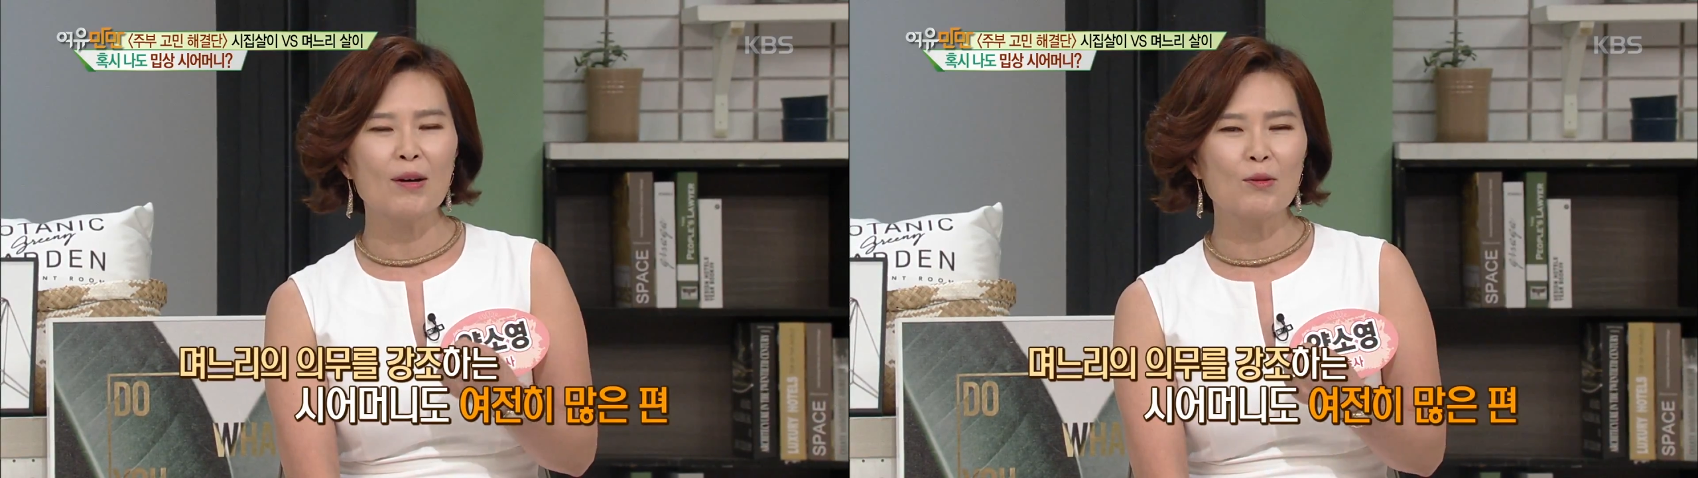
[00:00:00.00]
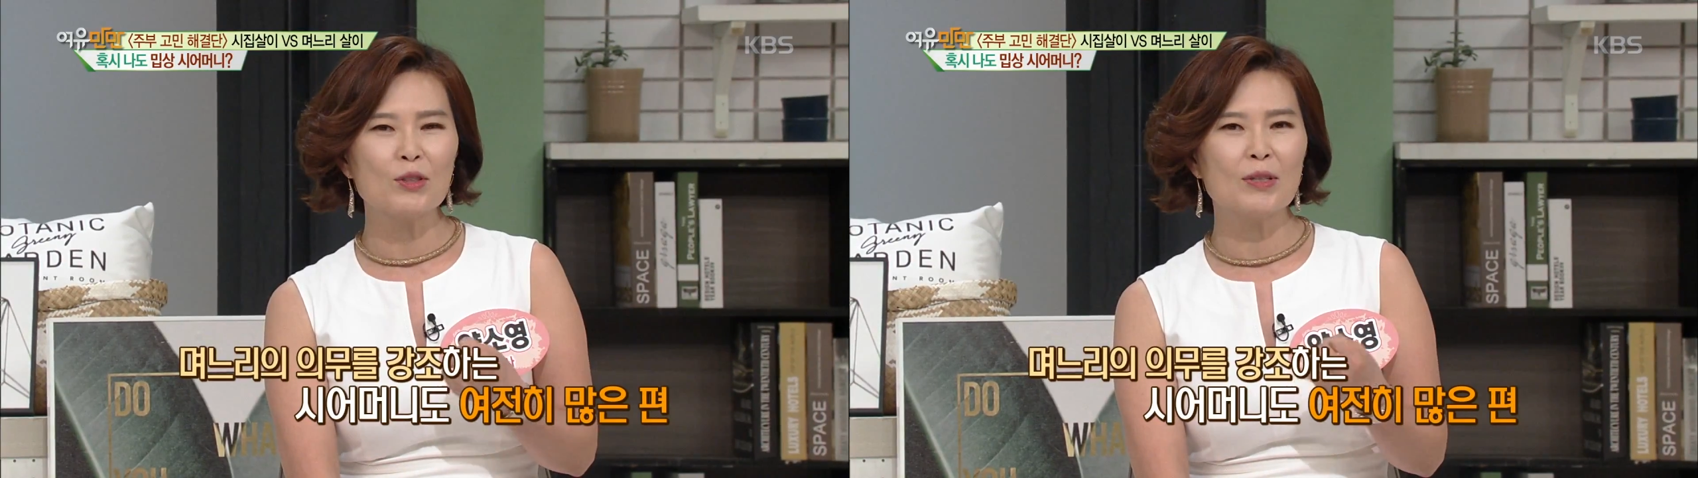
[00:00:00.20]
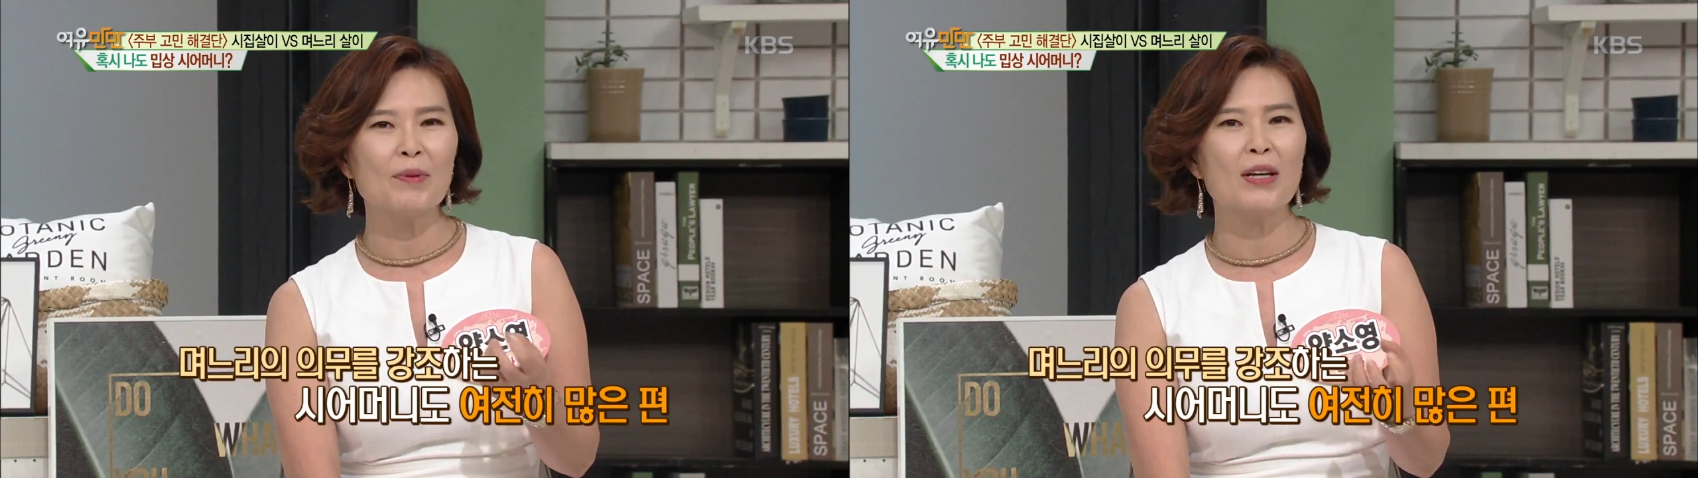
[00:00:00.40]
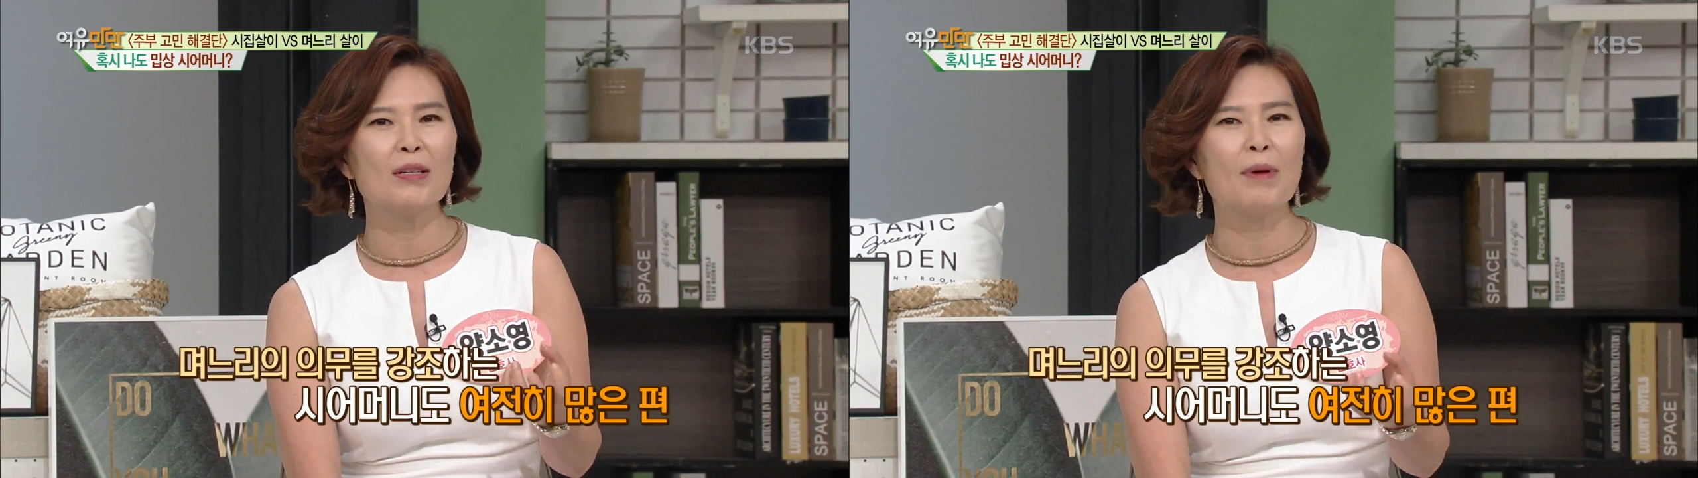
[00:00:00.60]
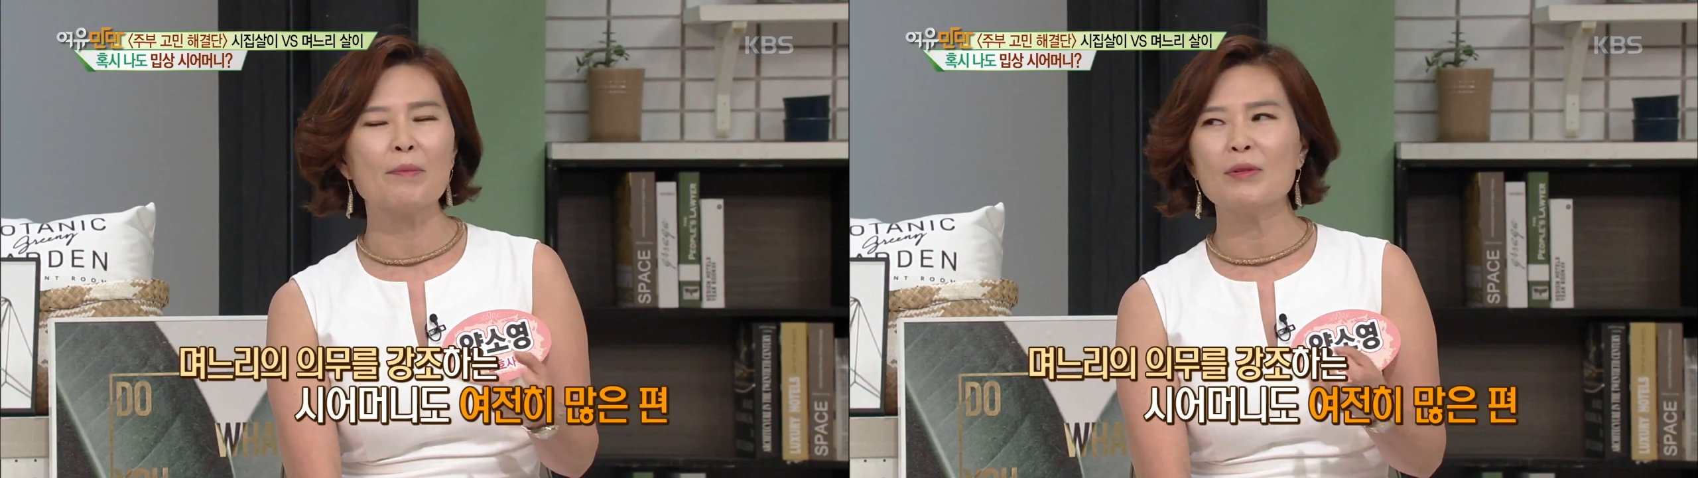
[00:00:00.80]
하고 집에
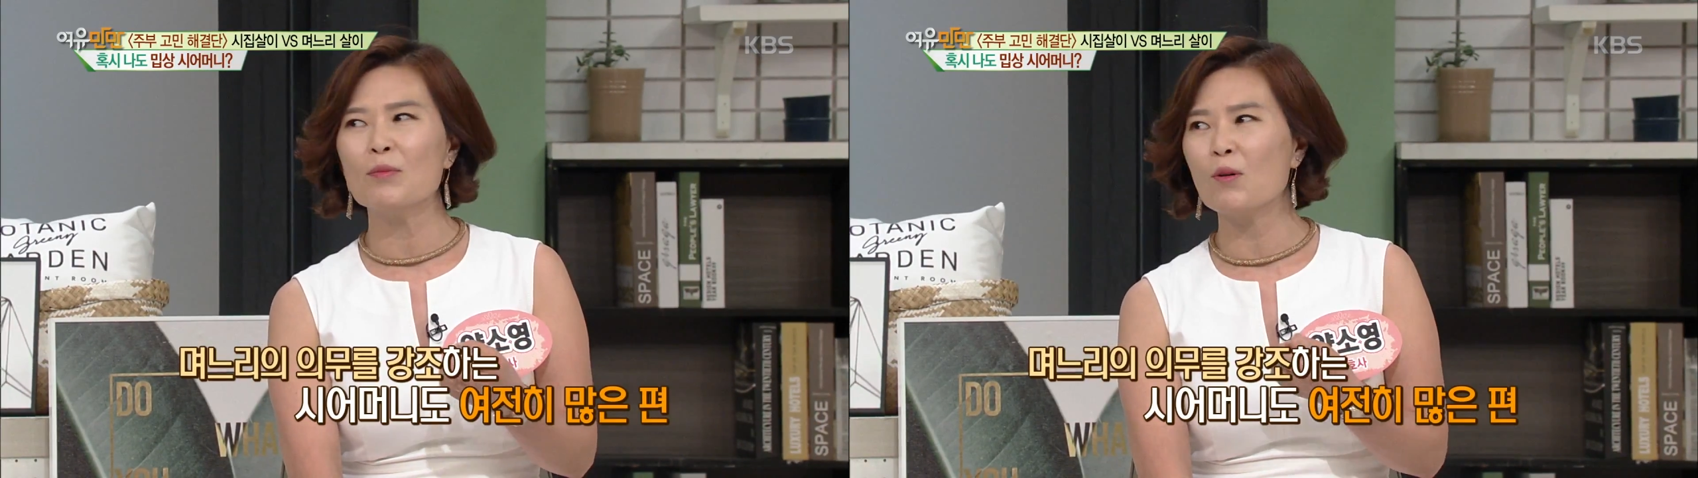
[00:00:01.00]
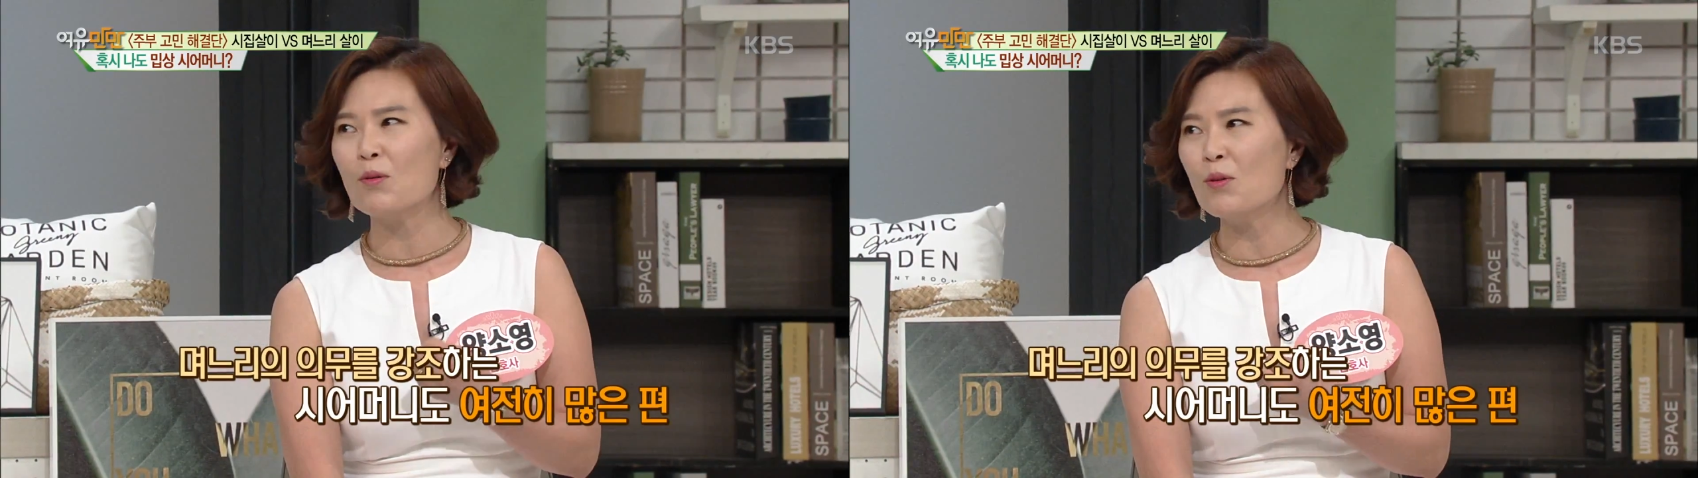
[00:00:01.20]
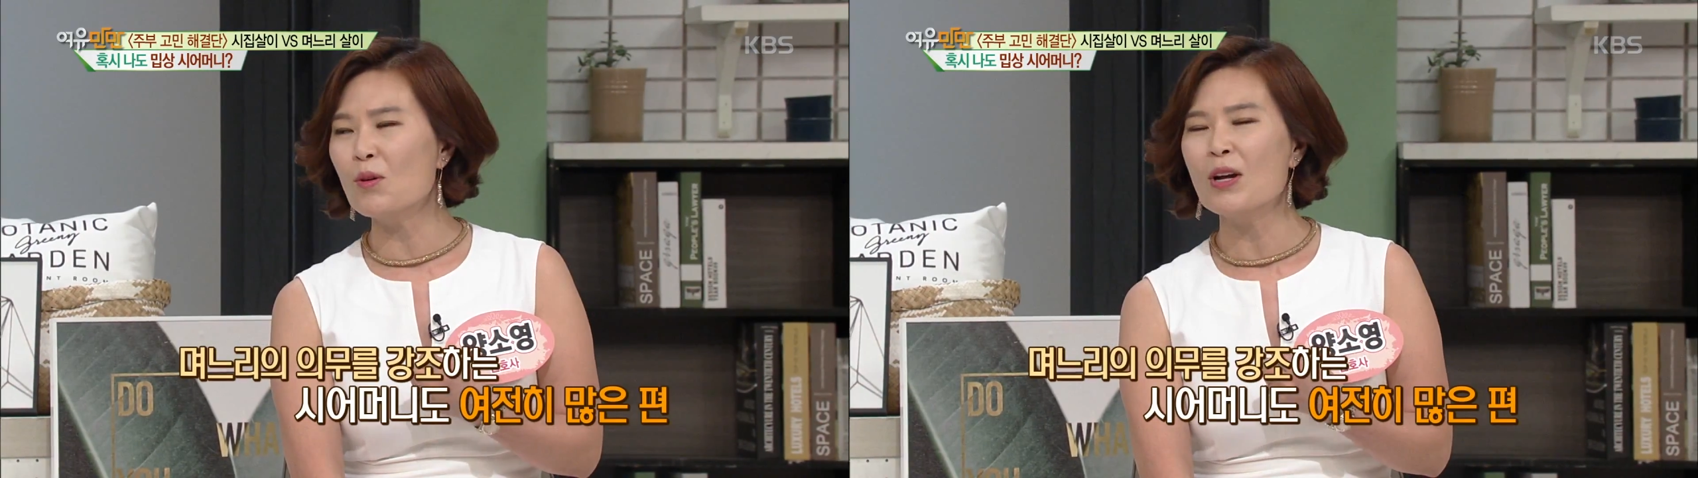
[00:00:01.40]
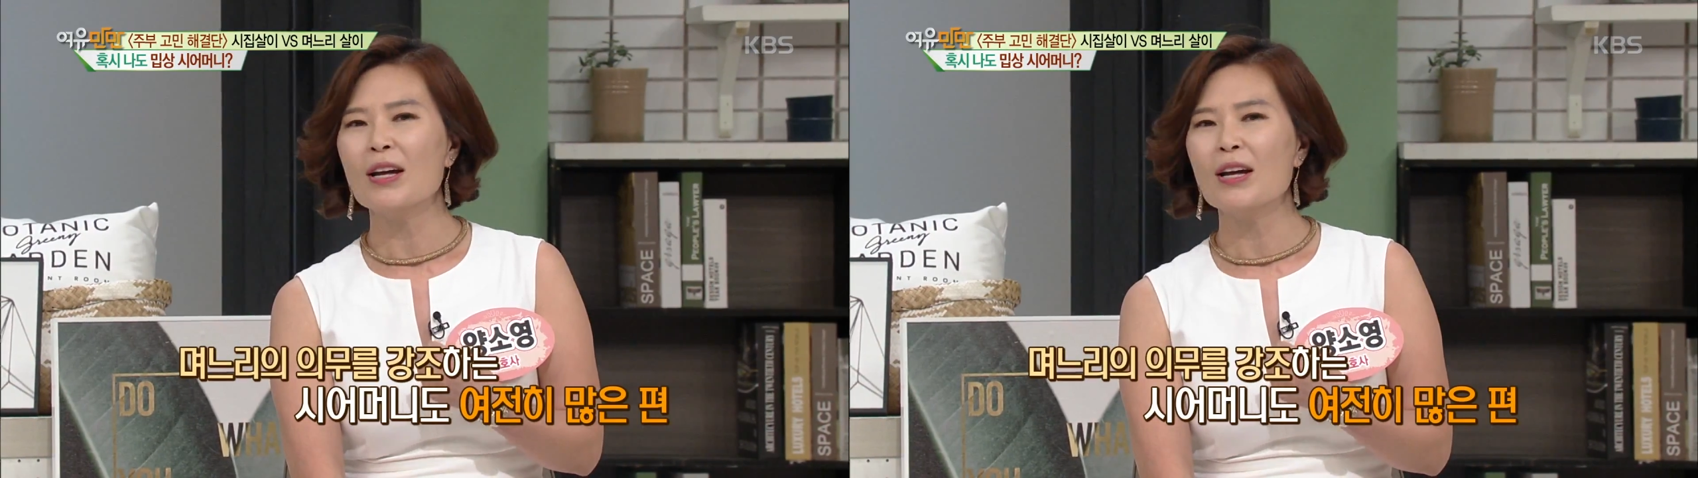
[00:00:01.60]
와서 밥을 먹고